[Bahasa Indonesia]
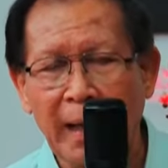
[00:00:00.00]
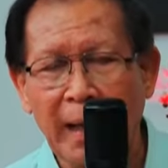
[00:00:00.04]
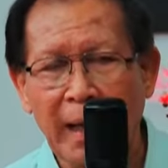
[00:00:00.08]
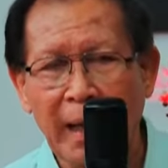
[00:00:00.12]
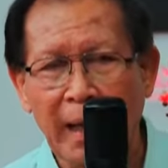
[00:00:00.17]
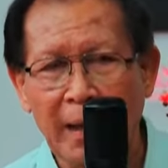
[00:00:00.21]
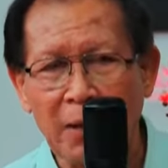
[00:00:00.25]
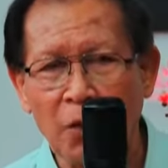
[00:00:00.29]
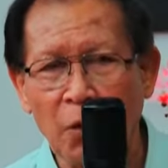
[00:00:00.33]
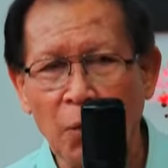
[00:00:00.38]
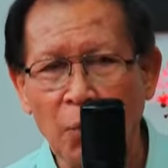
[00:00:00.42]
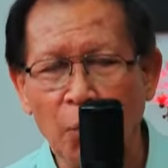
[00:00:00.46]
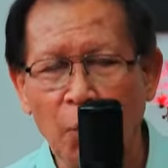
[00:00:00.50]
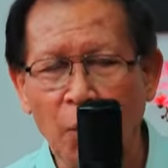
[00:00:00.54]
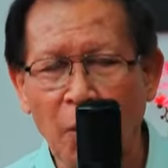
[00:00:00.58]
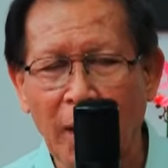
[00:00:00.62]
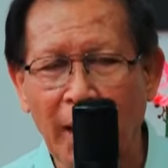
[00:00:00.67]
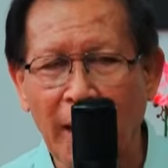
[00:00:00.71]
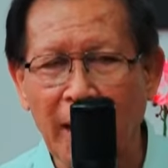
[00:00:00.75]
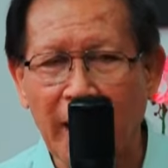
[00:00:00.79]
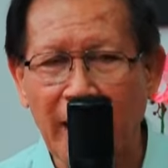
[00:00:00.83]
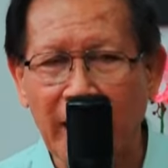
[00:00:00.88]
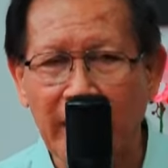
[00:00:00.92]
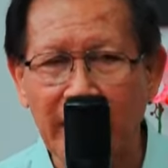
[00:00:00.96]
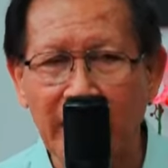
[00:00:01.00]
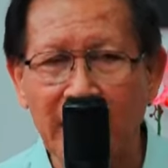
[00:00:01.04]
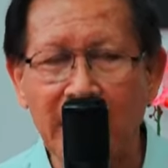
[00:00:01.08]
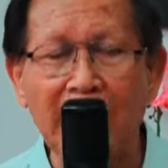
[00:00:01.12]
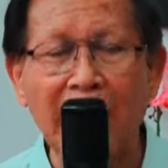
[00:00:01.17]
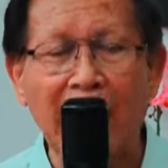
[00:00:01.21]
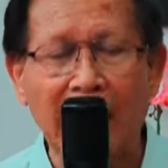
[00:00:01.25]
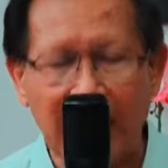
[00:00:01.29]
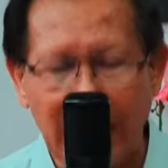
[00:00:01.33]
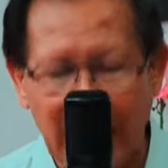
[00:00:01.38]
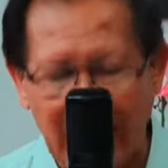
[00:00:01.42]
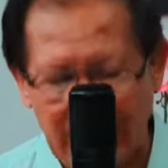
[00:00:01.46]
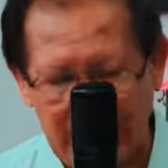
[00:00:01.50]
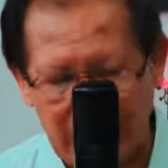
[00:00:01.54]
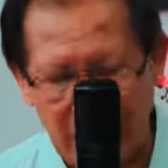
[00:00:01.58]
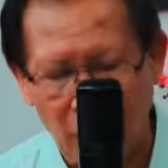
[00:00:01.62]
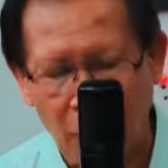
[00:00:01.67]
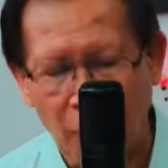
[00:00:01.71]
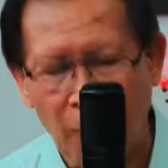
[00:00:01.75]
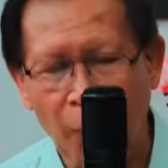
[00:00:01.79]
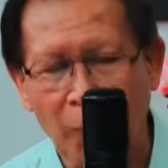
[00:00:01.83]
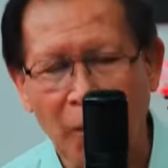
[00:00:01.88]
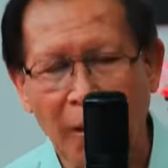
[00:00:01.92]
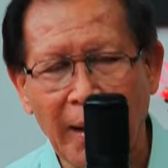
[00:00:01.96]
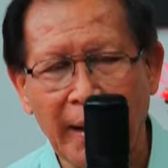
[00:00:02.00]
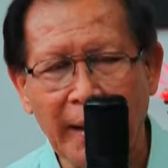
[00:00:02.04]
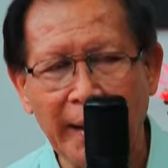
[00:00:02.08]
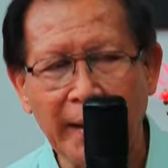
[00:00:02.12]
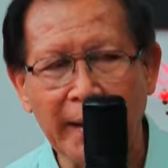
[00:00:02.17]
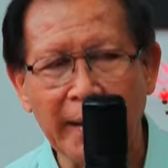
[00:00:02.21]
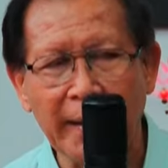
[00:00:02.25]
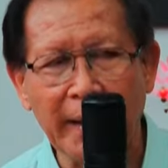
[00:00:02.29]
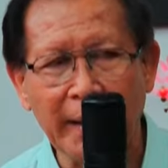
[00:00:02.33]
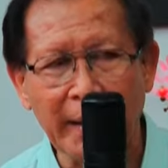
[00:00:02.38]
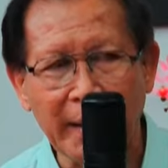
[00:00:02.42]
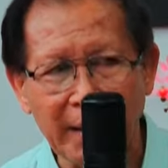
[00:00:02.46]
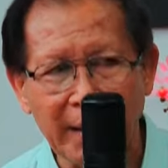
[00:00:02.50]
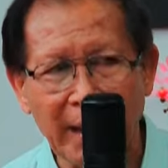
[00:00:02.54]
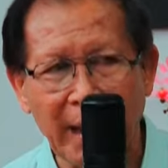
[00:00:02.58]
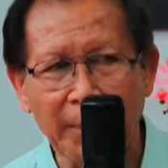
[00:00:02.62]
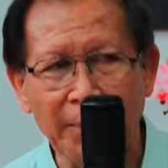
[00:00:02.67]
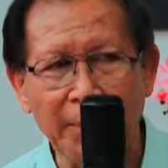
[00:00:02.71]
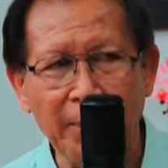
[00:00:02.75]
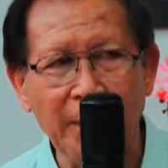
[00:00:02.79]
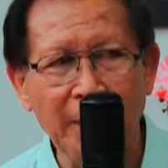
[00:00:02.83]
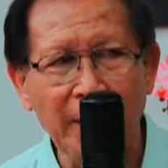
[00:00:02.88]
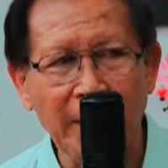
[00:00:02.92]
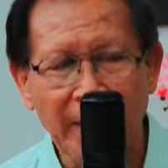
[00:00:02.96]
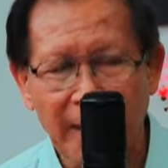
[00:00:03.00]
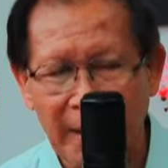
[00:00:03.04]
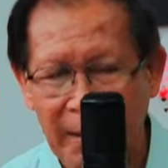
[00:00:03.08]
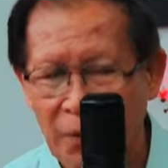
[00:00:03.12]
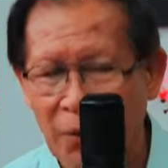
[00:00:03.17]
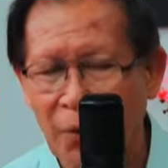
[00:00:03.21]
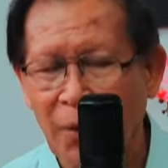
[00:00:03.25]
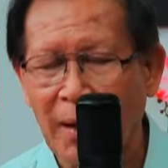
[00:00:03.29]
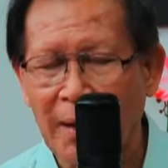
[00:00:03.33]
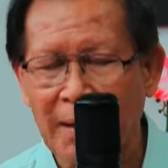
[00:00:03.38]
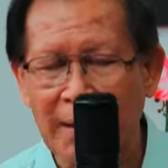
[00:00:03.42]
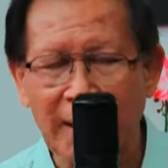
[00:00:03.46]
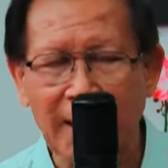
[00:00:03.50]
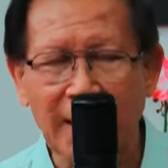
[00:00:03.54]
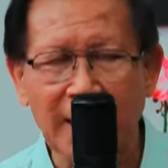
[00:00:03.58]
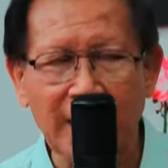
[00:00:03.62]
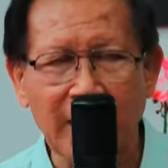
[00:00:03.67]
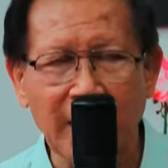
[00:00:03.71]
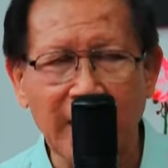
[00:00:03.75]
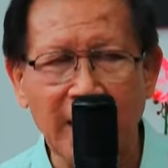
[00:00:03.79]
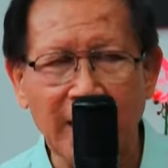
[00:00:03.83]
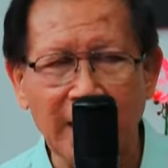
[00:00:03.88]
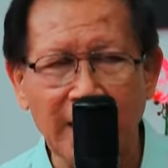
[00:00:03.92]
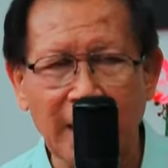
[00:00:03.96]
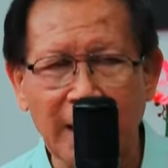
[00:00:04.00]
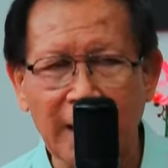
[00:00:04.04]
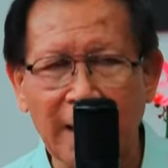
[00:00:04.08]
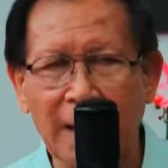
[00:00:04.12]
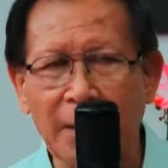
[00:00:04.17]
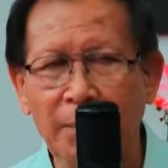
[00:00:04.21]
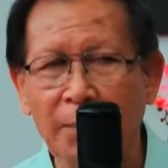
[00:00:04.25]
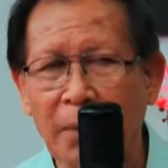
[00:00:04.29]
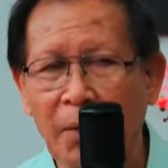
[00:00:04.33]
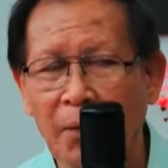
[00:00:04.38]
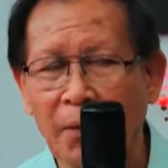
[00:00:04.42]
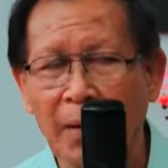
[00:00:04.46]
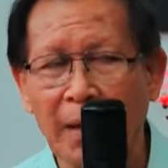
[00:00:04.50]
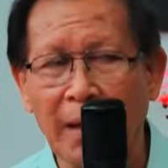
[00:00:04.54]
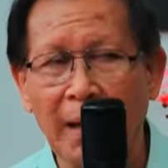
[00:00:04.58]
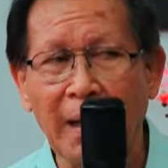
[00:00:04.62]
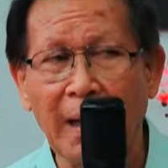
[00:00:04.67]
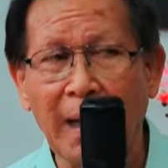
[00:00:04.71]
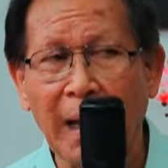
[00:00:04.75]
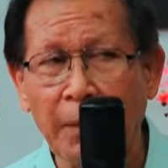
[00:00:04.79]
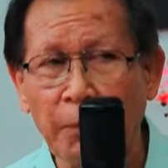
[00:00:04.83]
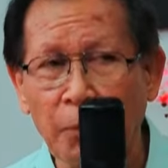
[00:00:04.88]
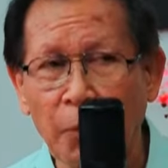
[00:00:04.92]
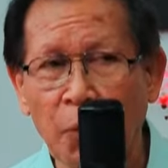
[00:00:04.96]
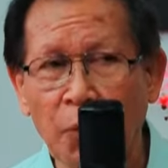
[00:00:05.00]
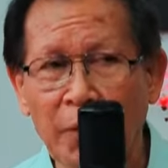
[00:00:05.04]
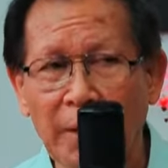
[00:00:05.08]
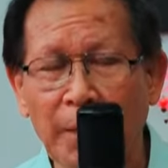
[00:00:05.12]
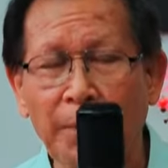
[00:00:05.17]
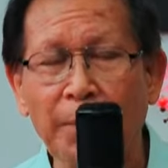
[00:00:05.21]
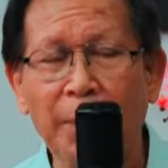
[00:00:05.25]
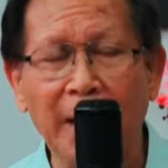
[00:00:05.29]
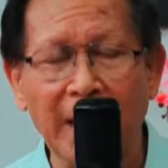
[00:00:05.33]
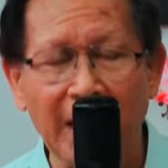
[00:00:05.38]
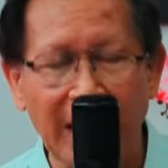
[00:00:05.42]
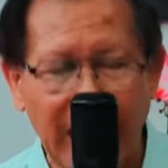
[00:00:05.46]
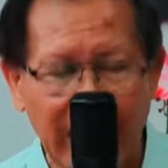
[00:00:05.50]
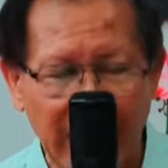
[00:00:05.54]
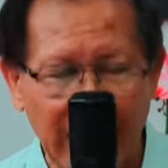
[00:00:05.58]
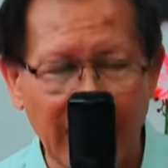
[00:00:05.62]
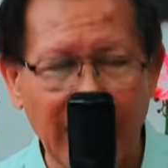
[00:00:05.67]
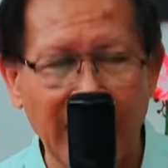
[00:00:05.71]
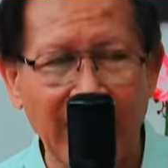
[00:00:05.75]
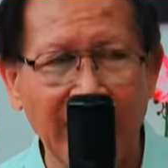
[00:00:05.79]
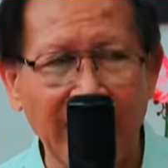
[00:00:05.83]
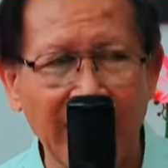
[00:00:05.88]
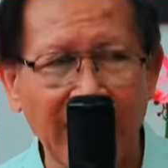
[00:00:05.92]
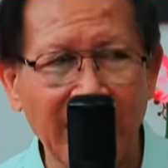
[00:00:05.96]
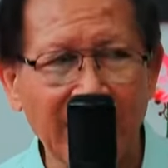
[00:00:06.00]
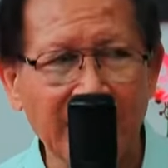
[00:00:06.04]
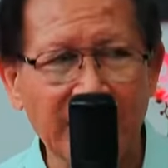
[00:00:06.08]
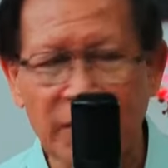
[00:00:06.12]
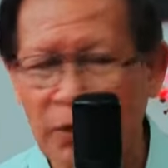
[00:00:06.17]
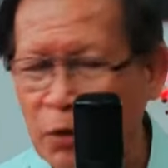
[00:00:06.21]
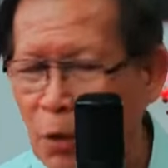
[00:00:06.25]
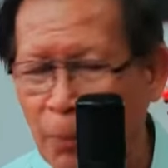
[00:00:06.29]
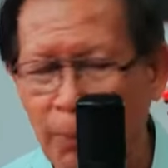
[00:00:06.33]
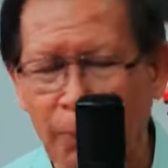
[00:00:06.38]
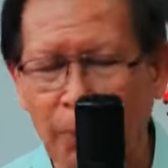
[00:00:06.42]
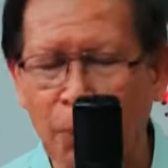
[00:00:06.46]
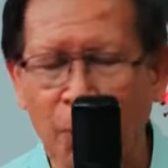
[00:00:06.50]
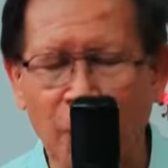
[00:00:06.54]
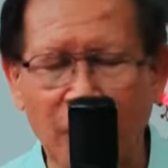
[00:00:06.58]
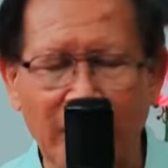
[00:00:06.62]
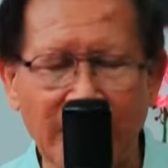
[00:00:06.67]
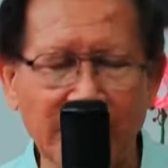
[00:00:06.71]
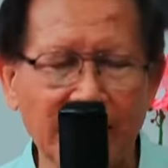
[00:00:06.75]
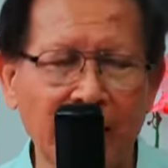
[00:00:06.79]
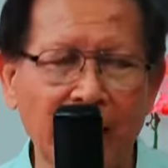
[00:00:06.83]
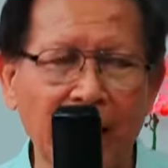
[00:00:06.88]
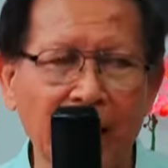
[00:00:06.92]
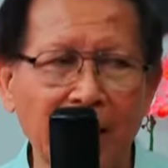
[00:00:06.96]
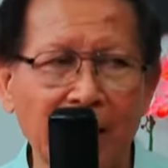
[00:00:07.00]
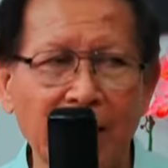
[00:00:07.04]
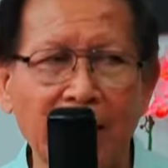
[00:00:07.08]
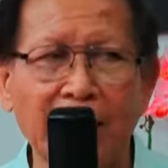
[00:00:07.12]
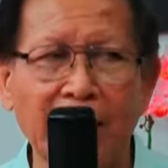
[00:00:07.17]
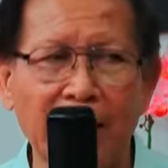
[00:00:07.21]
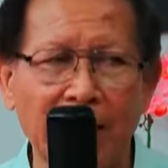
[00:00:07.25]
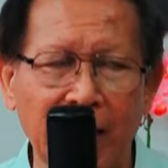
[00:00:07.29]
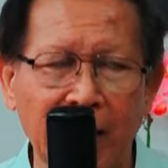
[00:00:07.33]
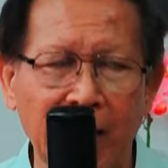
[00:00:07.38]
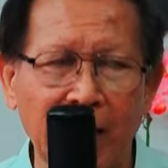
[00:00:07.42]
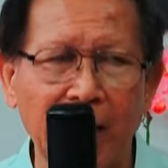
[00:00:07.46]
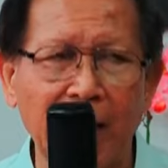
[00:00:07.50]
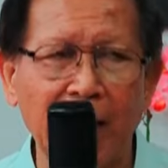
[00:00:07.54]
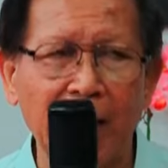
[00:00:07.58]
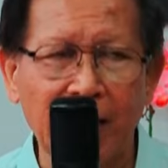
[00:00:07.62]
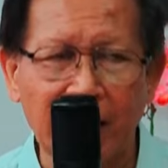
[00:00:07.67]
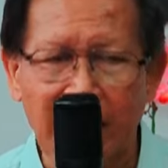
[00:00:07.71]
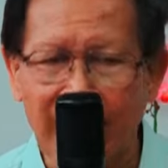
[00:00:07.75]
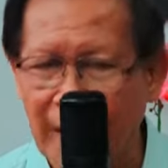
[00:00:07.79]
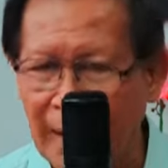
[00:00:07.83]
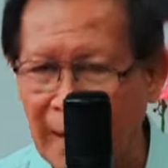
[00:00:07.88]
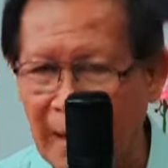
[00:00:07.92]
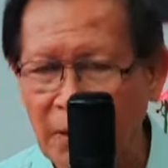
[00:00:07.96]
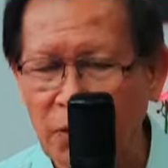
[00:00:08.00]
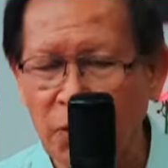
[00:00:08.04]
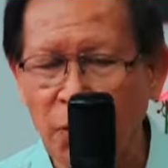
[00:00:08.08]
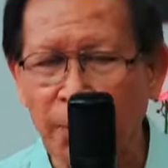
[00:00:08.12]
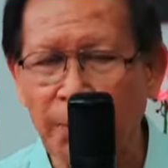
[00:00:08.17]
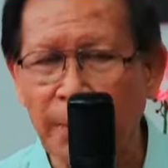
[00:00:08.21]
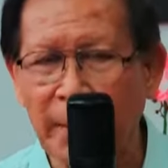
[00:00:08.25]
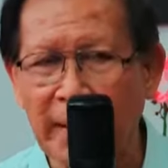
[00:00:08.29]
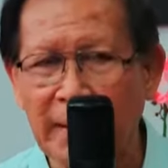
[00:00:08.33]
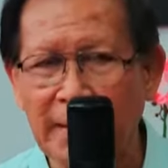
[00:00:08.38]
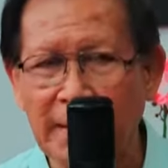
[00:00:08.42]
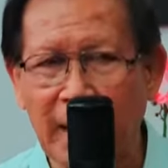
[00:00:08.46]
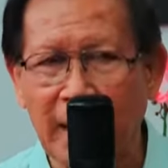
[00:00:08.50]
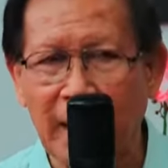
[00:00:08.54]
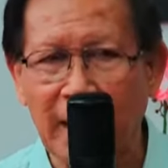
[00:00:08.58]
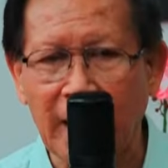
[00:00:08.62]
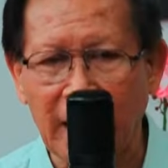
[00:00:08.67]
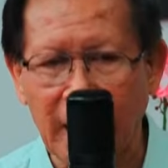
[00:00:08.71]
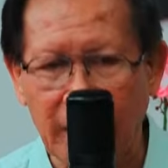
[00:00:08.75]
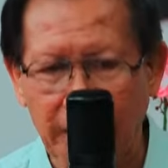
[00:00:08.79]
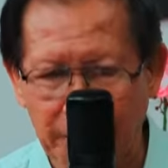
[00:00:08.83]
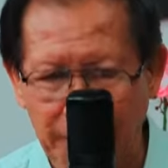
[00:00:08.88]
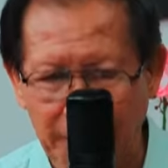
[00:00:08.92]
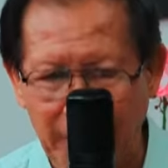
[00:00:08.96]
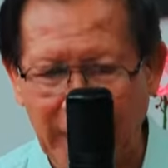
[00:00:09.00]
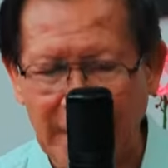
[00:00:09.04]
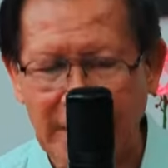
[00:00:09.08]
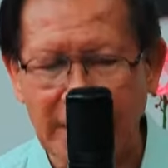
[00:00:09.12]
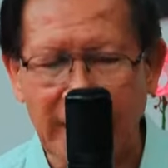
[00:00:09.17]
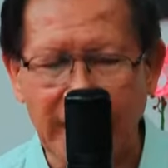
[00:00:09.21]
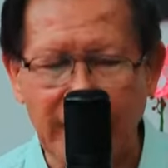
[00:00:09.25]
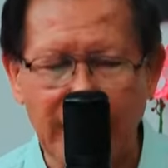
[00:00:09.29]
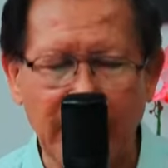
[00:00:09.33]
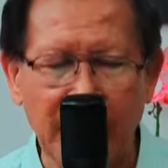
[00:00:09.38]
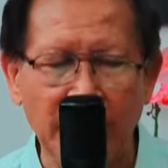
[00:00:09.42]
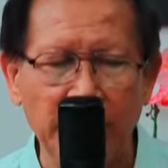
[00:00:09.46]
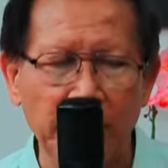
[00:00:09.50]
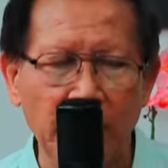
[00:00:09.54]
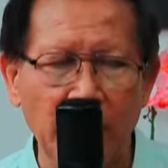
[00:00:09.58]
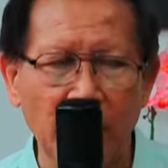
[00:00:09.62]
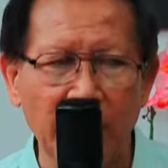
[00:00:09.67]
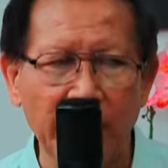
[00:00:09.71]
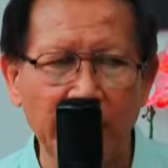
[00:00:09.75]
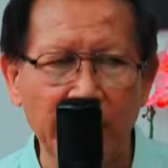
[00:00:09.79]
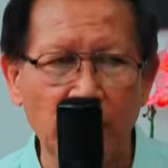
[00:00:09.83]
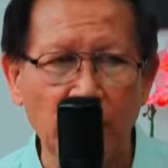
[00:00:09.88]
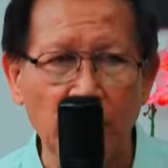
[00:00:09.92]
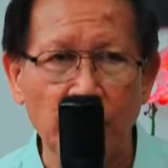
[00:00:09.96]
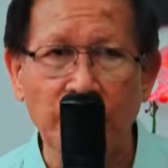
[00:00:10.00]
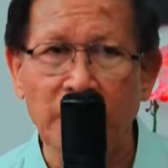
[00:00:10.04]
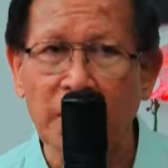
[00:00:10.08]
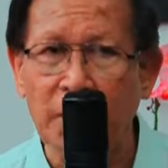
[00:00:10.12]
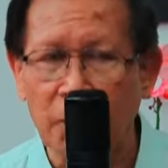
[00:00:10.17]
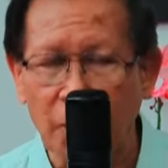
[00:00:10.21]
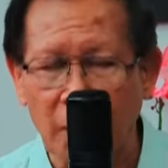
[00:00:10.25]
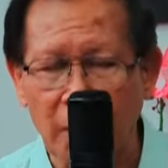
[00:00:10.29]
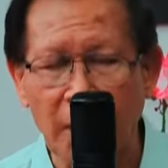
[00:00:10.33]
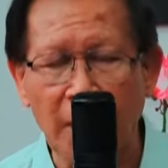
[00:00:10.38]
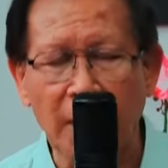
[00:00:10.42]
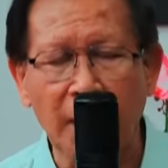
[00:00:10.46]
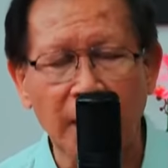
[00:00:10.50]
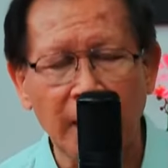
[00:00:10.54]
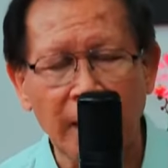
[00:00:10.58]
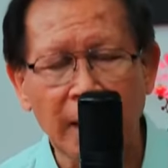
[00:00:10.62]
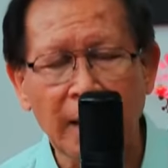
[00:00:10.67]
atau buang air dan atau buang airnya hitam, itu artinya tanda-tanda bahwa lambungnya berdarah. Stop puasa, Stop puasa ya. hentikan ya. dan langsung periksakan, pastikan bahwa itu betul